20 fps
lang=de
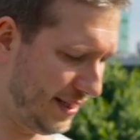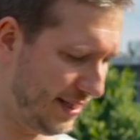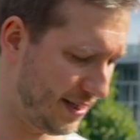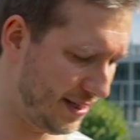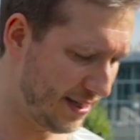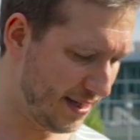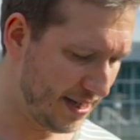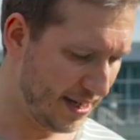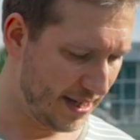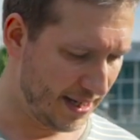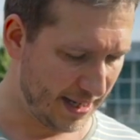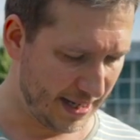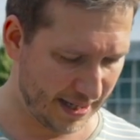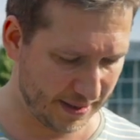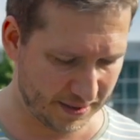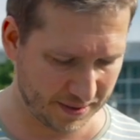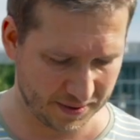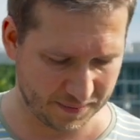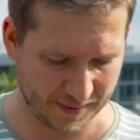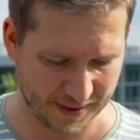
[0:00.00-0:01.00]
hier.
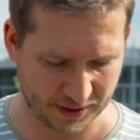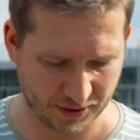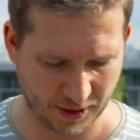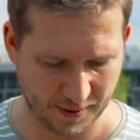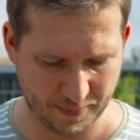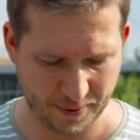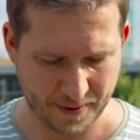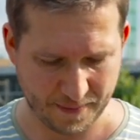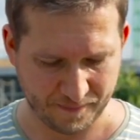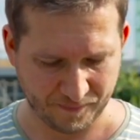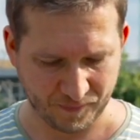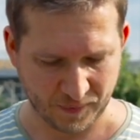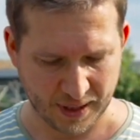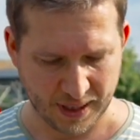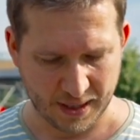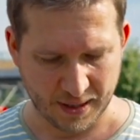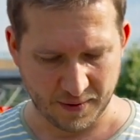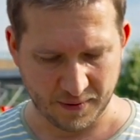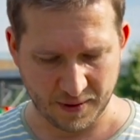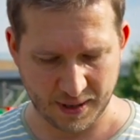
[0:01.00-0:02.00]
Also es war top.
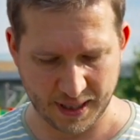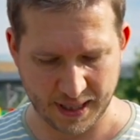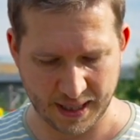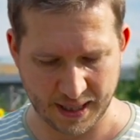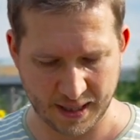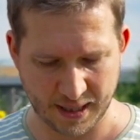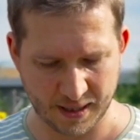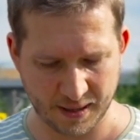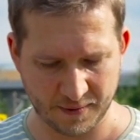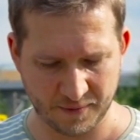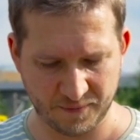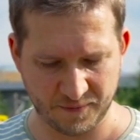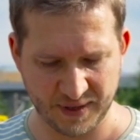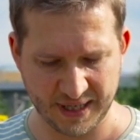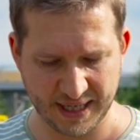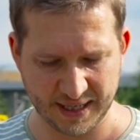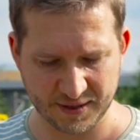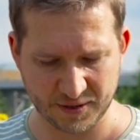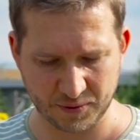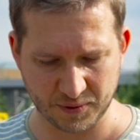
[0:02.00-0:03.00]
Äh,
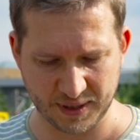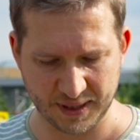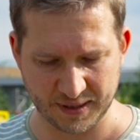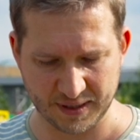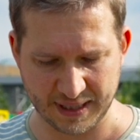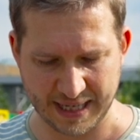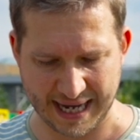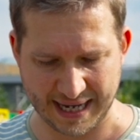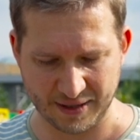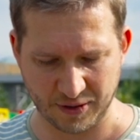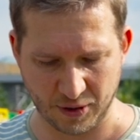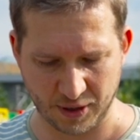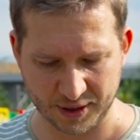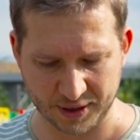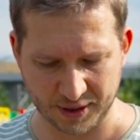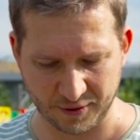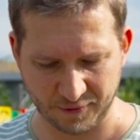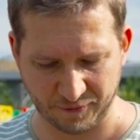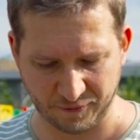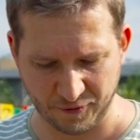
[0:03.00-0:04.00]
wie hast du diesen
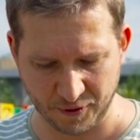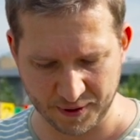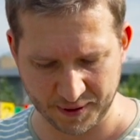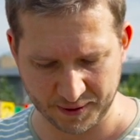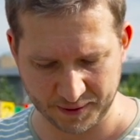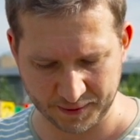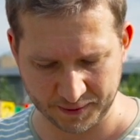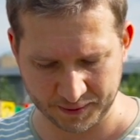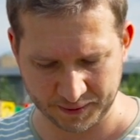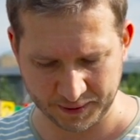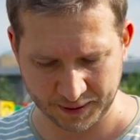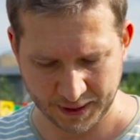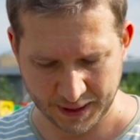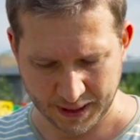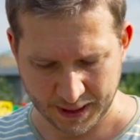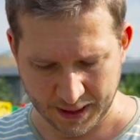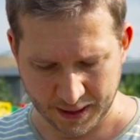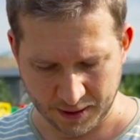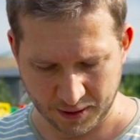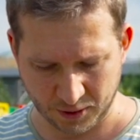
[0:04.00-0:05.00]
Ladeort gefunden?
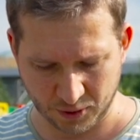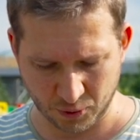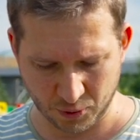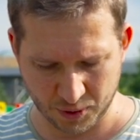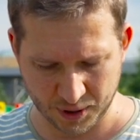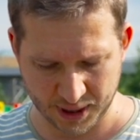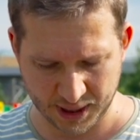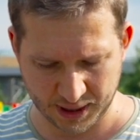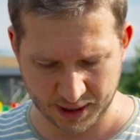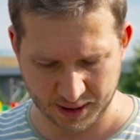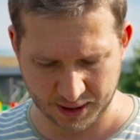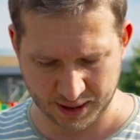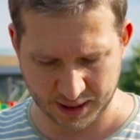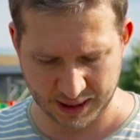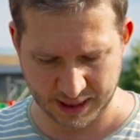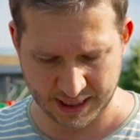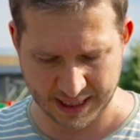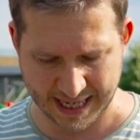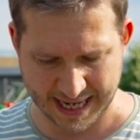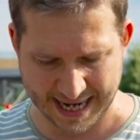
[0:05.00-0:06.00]
Durch
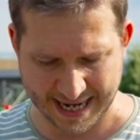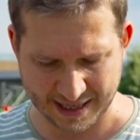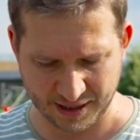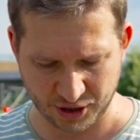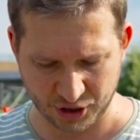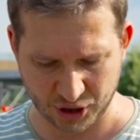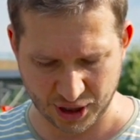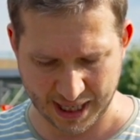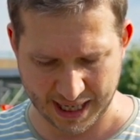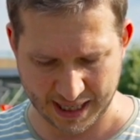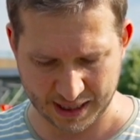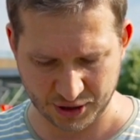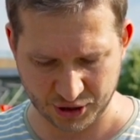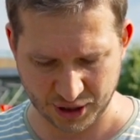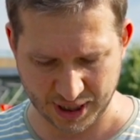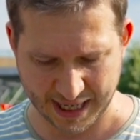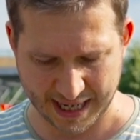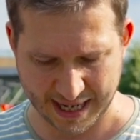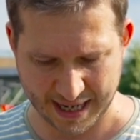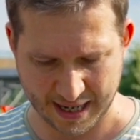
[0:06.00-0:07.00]
die
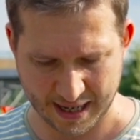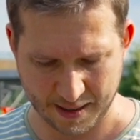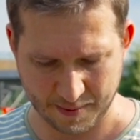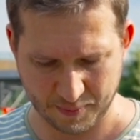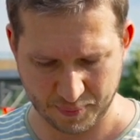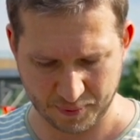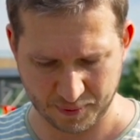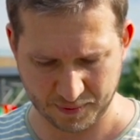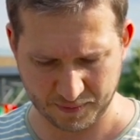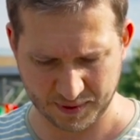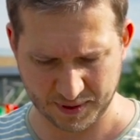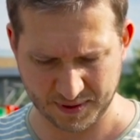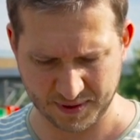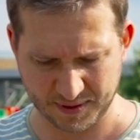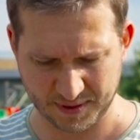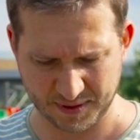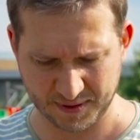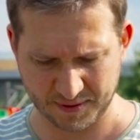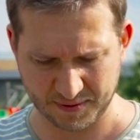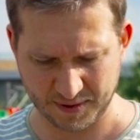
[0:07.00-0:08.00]
Encharge-App. Was ist
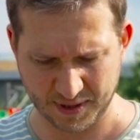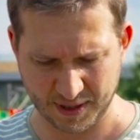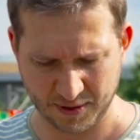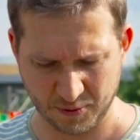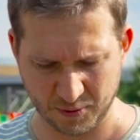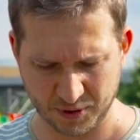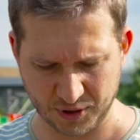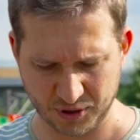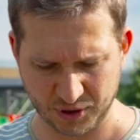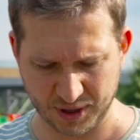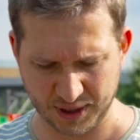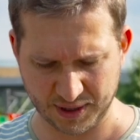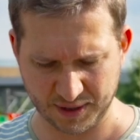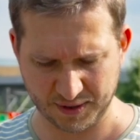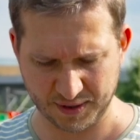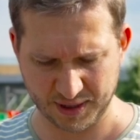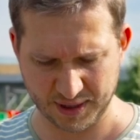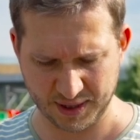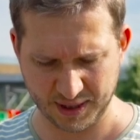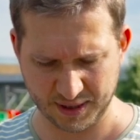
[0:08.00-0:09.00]
das? Na gut, das steht
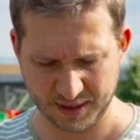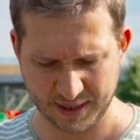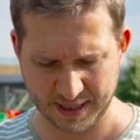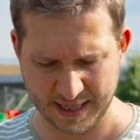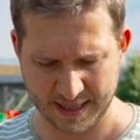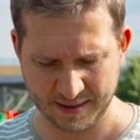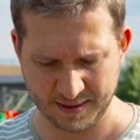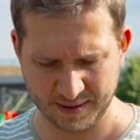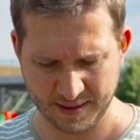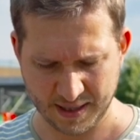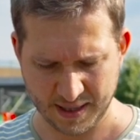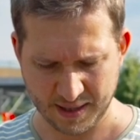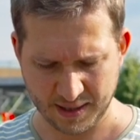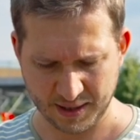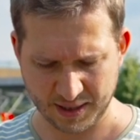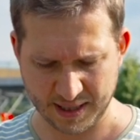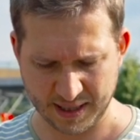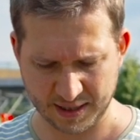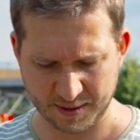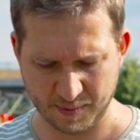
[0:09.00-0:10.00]
jetzt hier nicht dran.
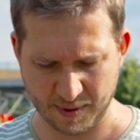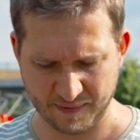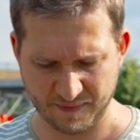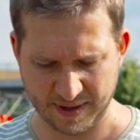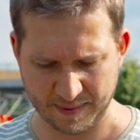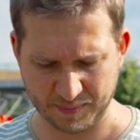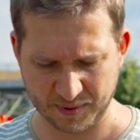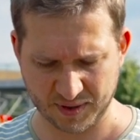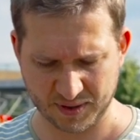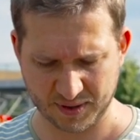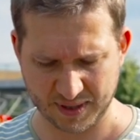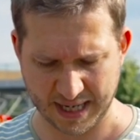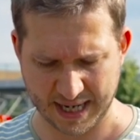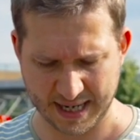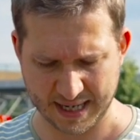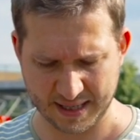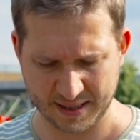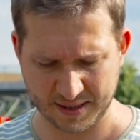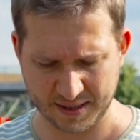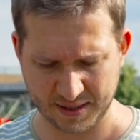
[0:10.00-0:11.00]
Ich nenne es mal
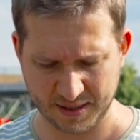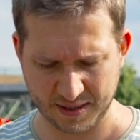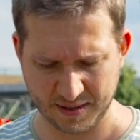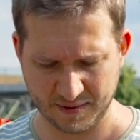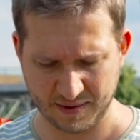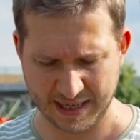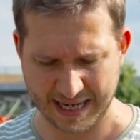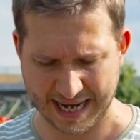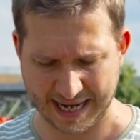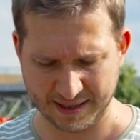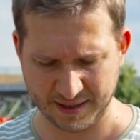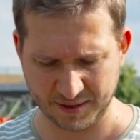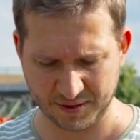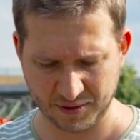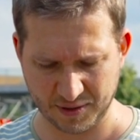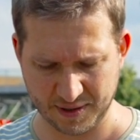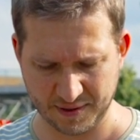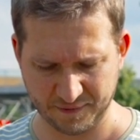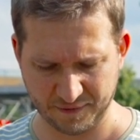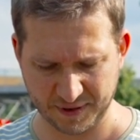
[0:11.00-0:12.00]
Website
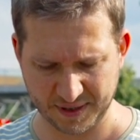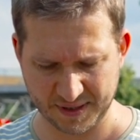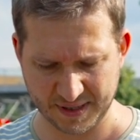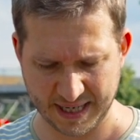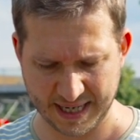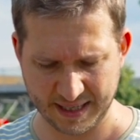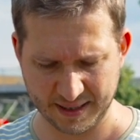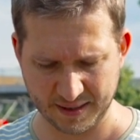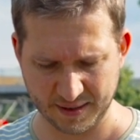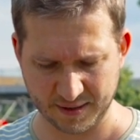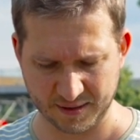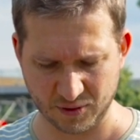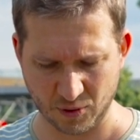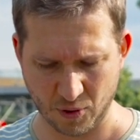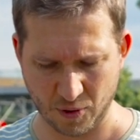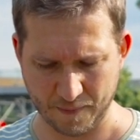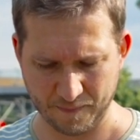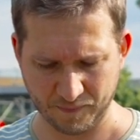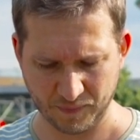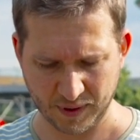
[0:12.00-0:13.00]
Ladesäulenverzeichnis.
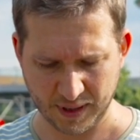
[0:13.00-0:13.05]
So,